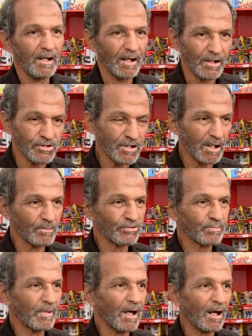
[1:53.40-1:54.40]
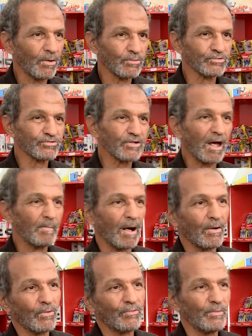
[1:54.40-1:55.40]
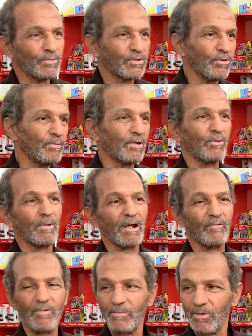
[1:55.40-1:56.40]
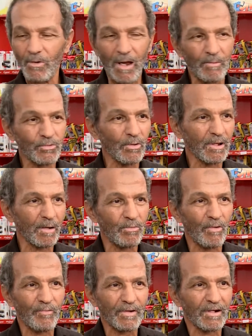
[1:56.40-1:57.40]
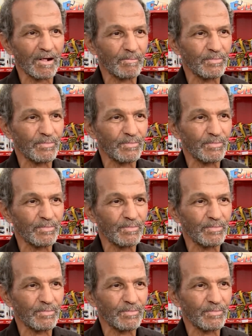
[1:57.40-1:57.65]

احنا جينا من الصباح والزحمه وفهمتي ومنه ومنه وفهمتي والحمد لله ربي وفقنا ربي